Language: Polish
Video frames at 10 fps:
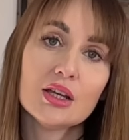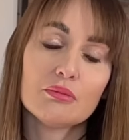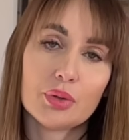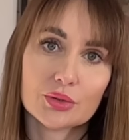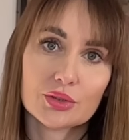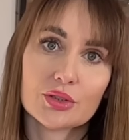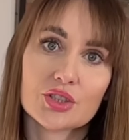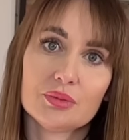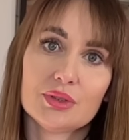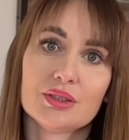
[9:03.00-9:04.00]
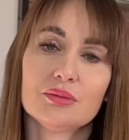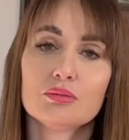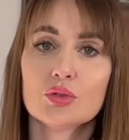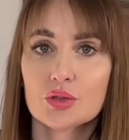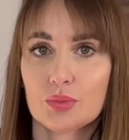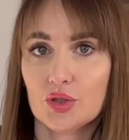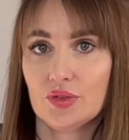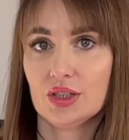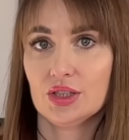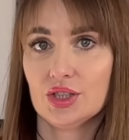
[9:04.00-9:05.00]
po to, żeby móc
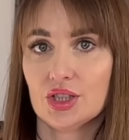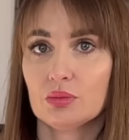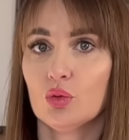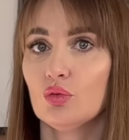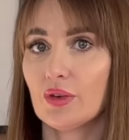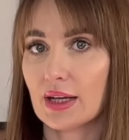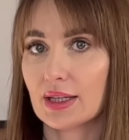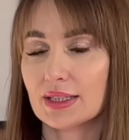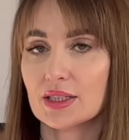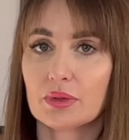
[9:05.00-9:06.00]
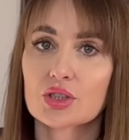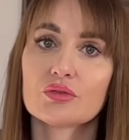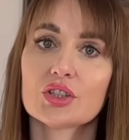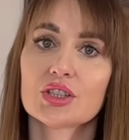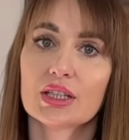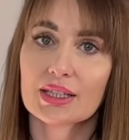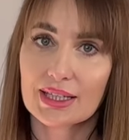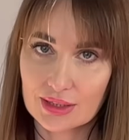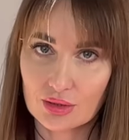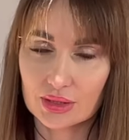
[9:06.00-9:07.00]
poświęcić im uwagę, zobaczyć właśnie
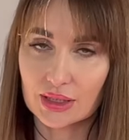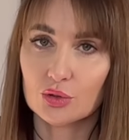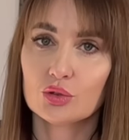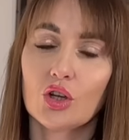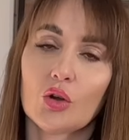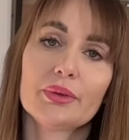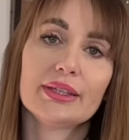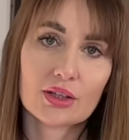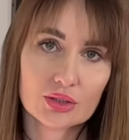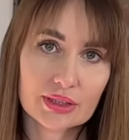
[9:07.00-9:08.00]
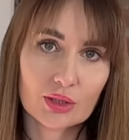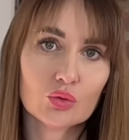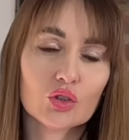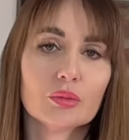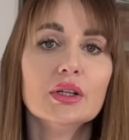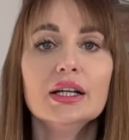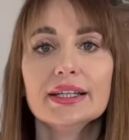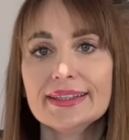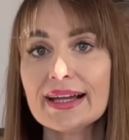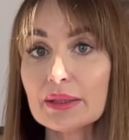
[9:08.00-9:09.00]
kiedy one kiełkują, jak one kiełkują,
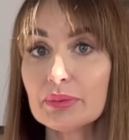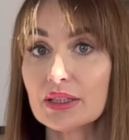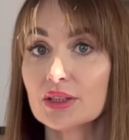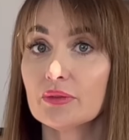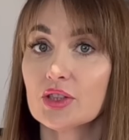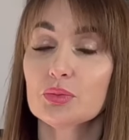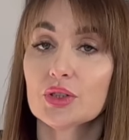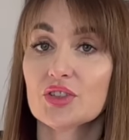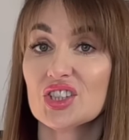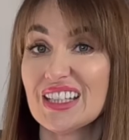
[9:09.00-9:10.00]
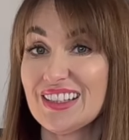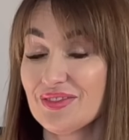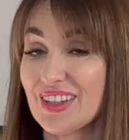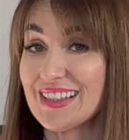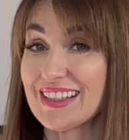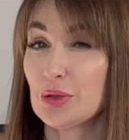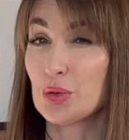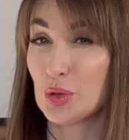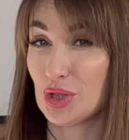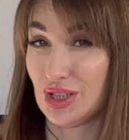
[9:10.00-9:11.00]
jak je pielęgnować, ponieważ im więcej
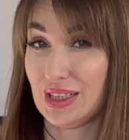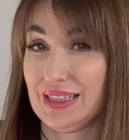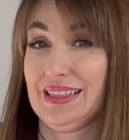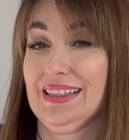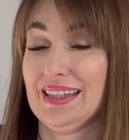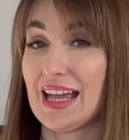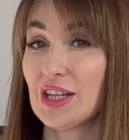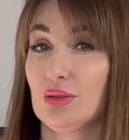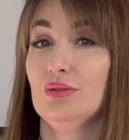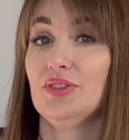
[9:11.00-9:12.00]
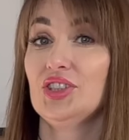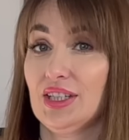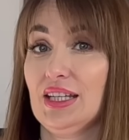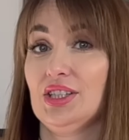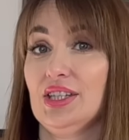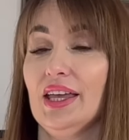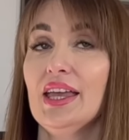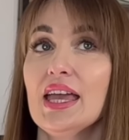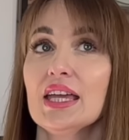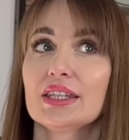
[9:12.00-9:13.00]
różnych nasion wysiejecie,
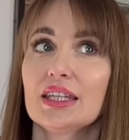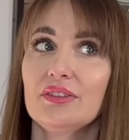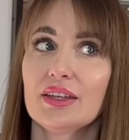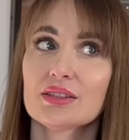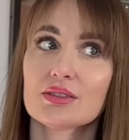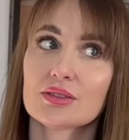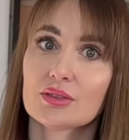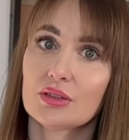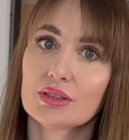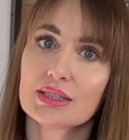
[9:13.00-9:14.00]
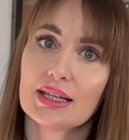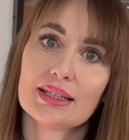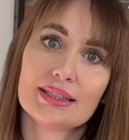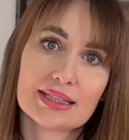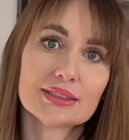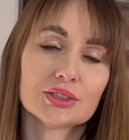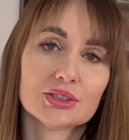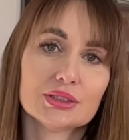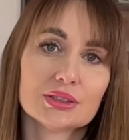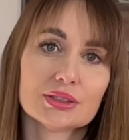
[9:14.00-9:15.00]
nie wiedząc do końca jak te
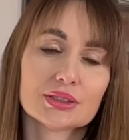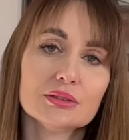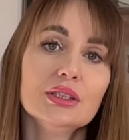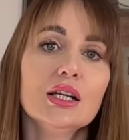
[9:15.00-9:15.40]
rośliny rosną,